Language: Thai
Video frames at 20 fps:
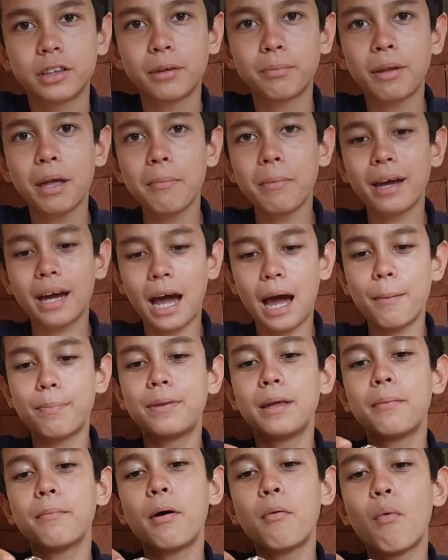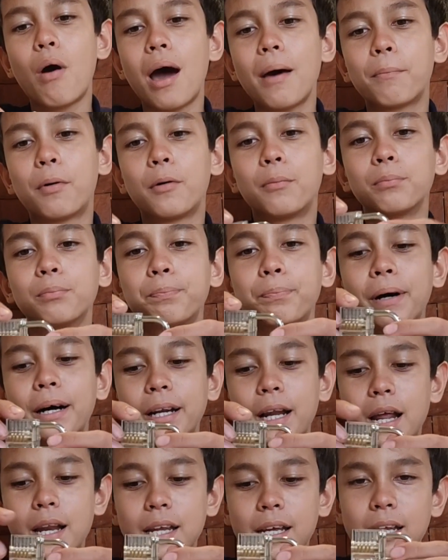จำได้ไหมครับที่เมื่อวานผมเปิ
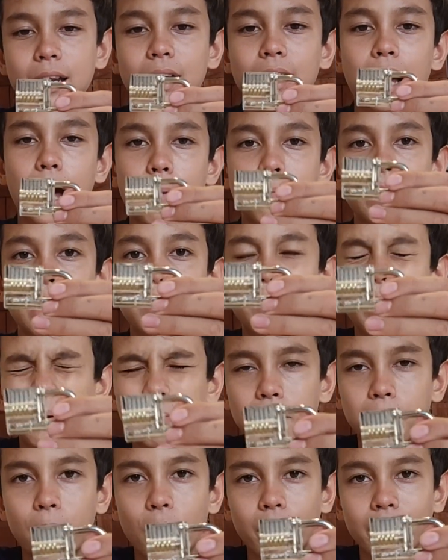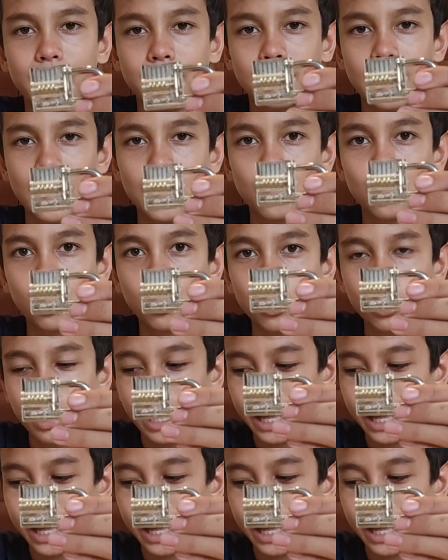ดอันนี้นะครับที่มันมองเห็นทะลุ